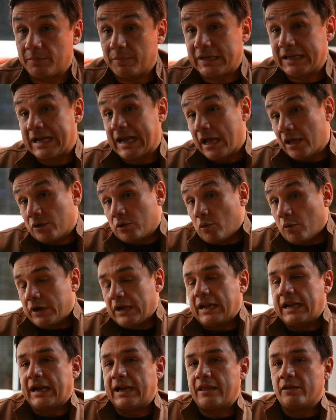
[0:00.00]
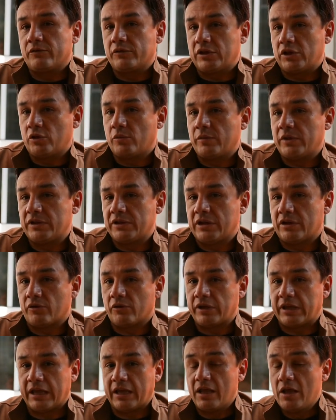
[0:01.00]
mi caso, en el área donde yo me
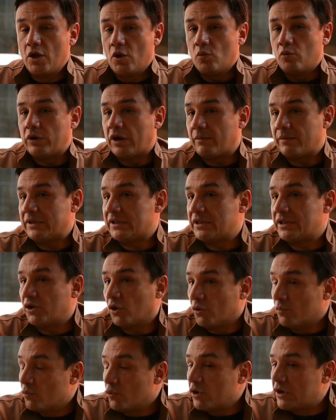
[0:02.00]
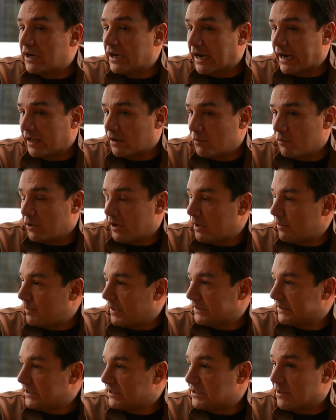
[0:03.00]
desarrollé, una visión muy clara como la de
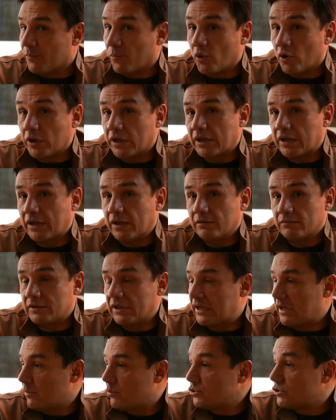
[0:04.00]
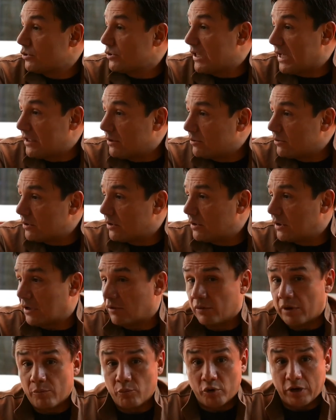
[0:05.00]
Patti Chapoy, que tenía muchos años, que era
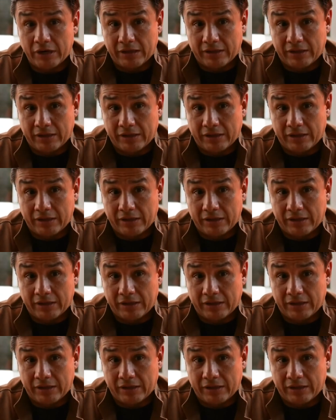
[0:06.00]
una mujer